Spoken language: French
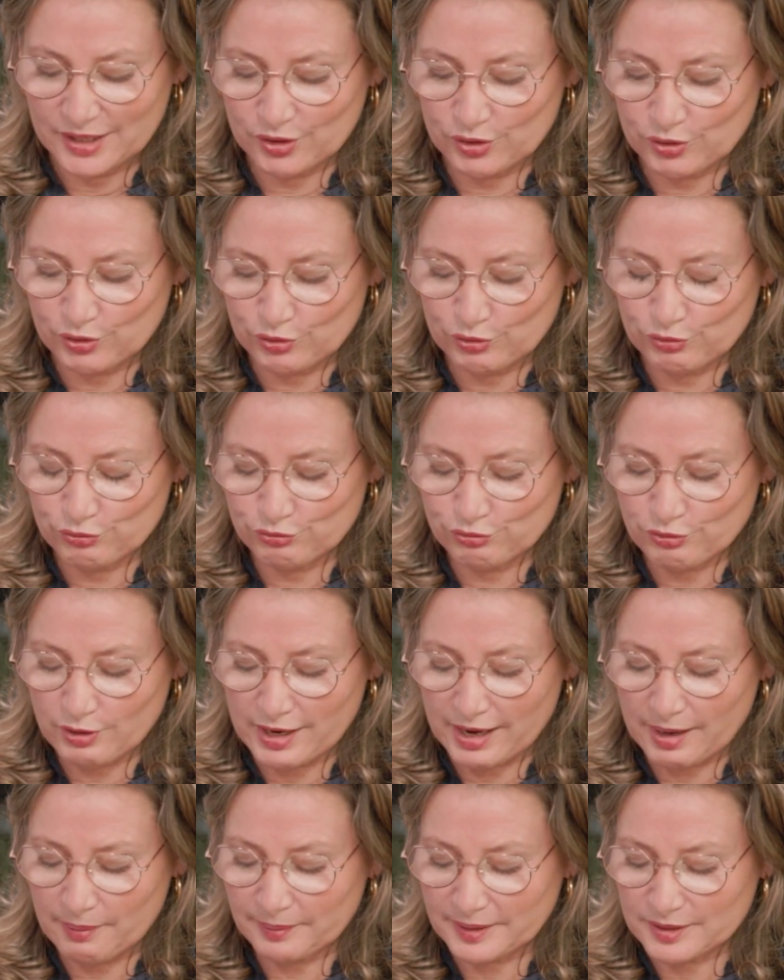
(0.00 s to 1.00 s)
Euh, vous
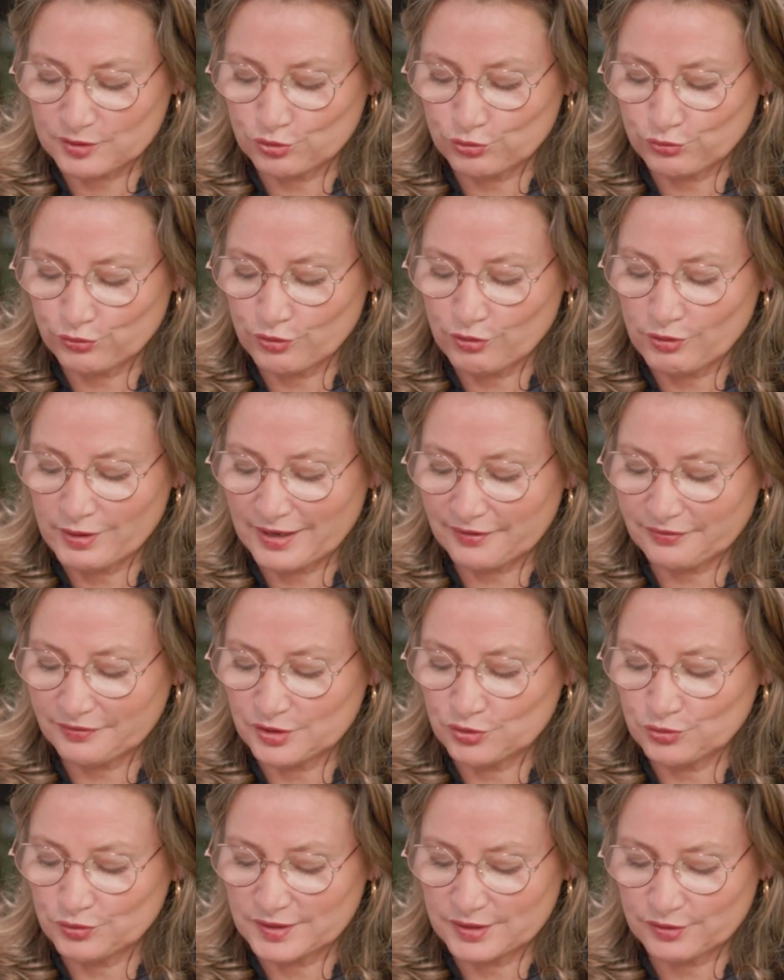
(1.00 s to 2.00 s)
le rappelez souvent, la
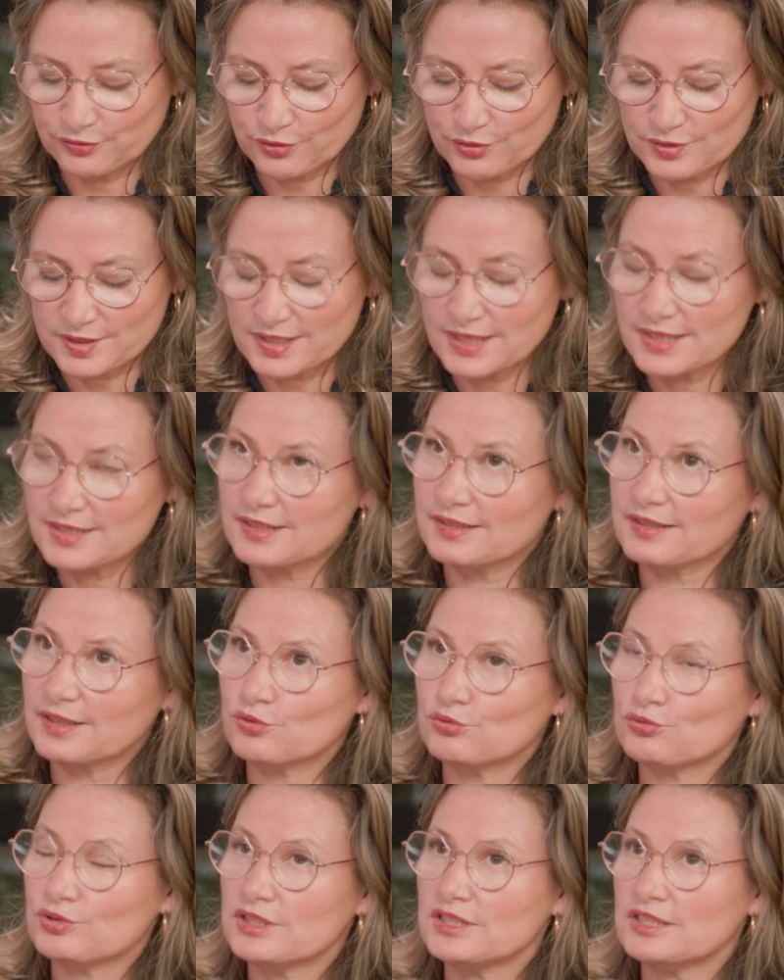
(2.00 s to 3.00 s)
fiducie française est
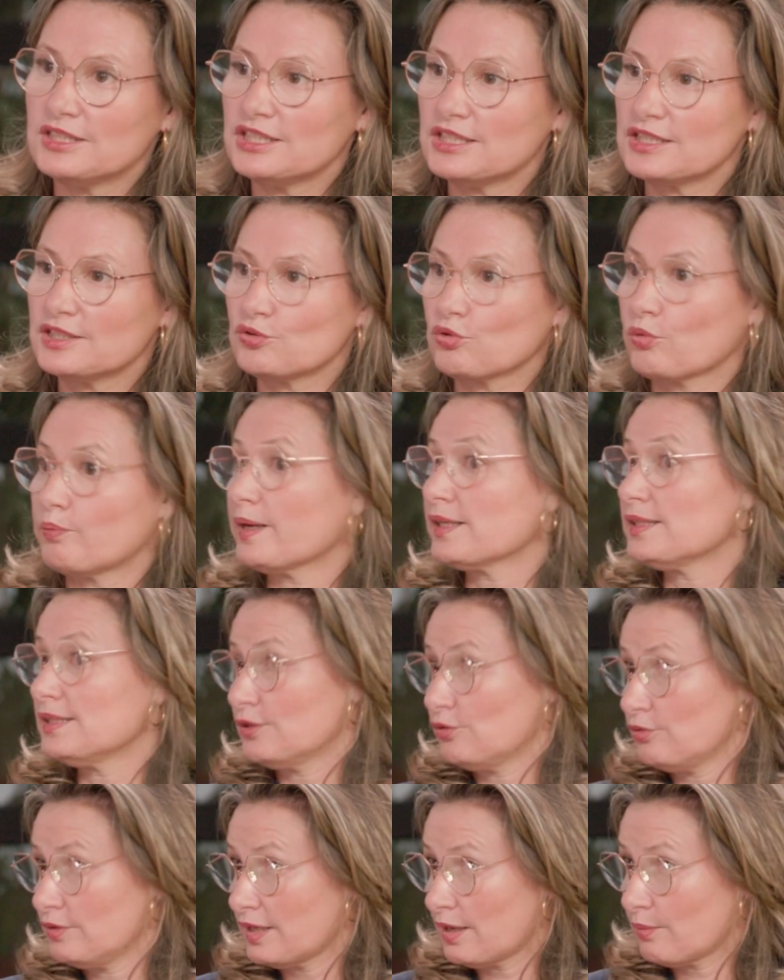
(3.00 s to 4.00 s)
un outil de gestion
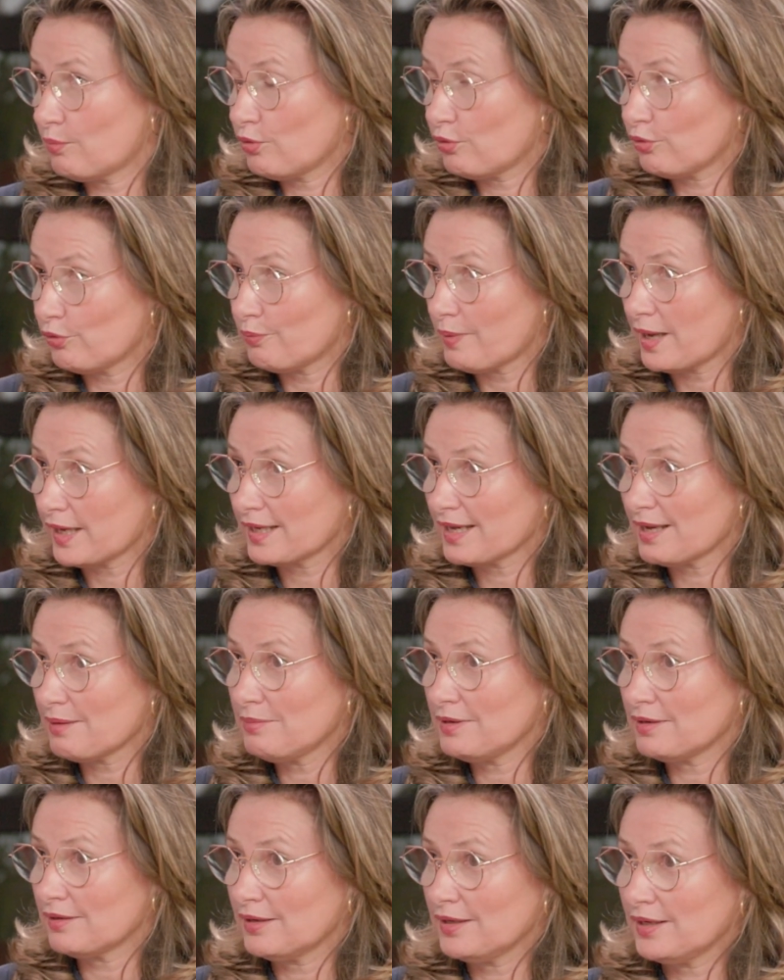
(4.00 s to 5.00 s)
particulièrement
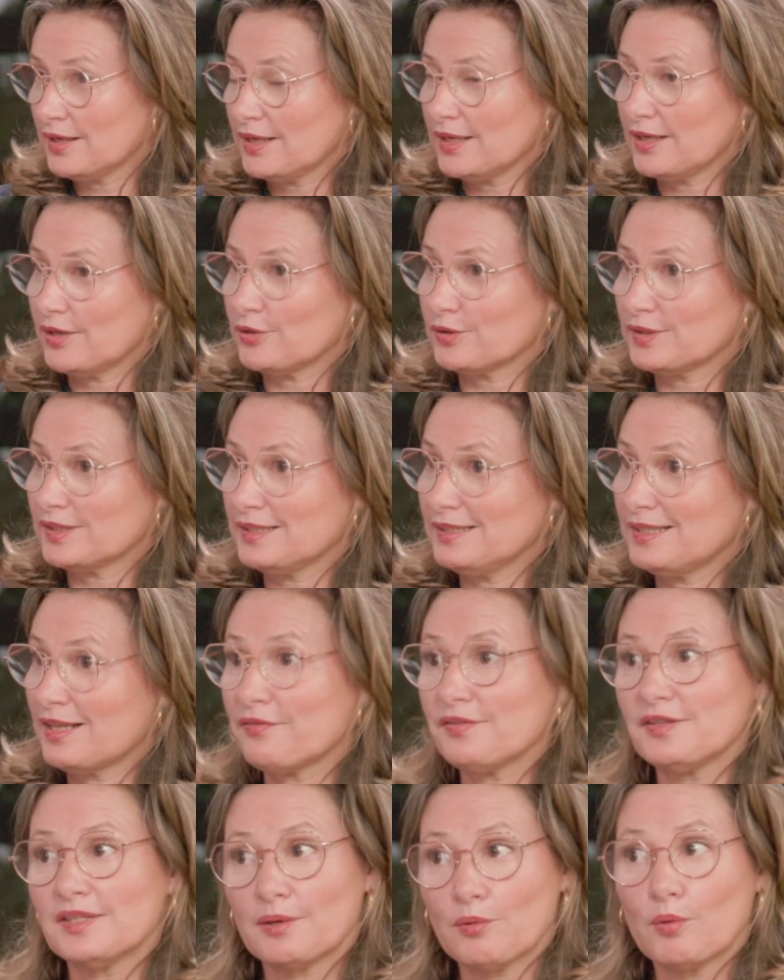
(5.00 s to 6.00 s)
remarquable euh, qui
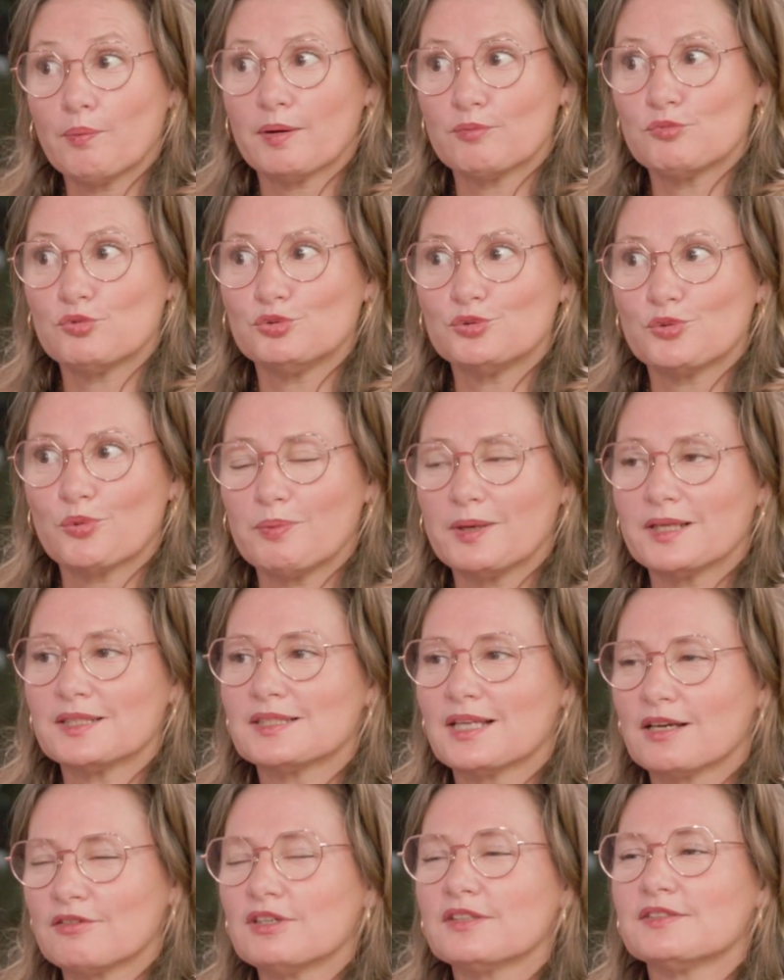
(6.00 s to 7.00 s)
n'a finalement pas beaucoup de
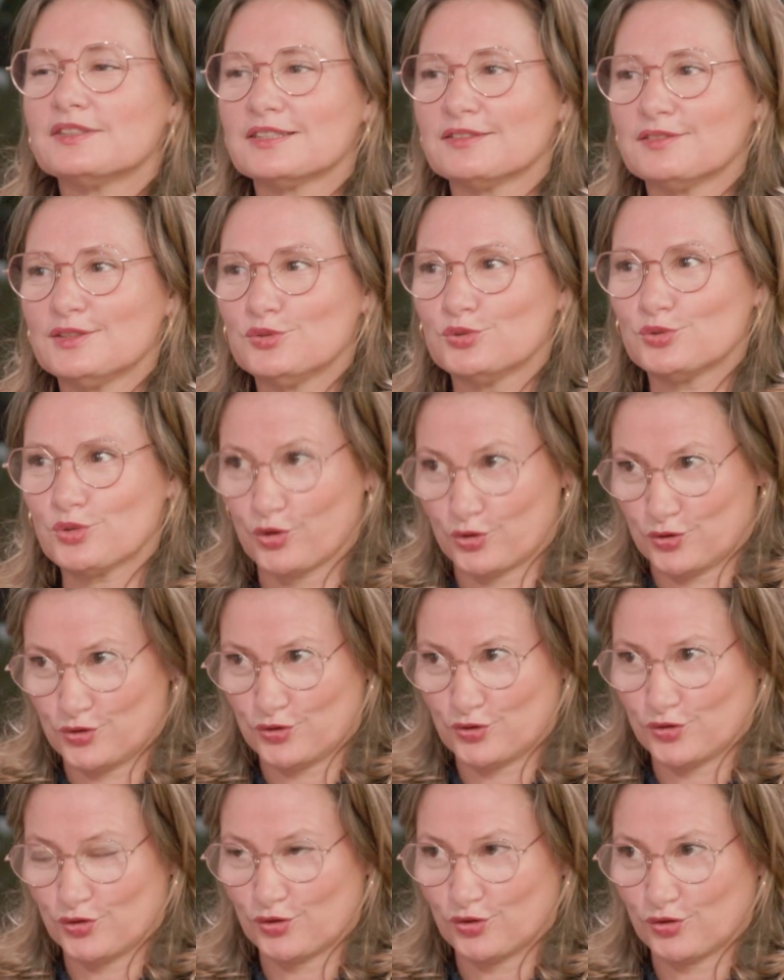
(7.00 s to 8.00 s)
complexes à avoir vis-à-vis du
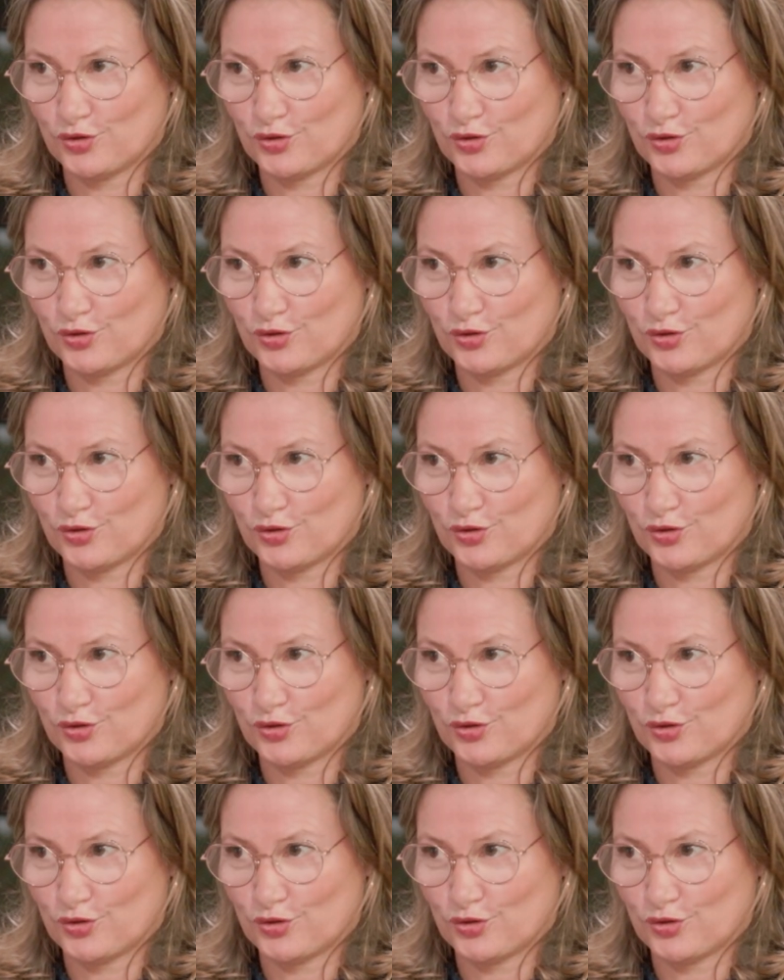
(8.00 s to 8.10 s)
trust.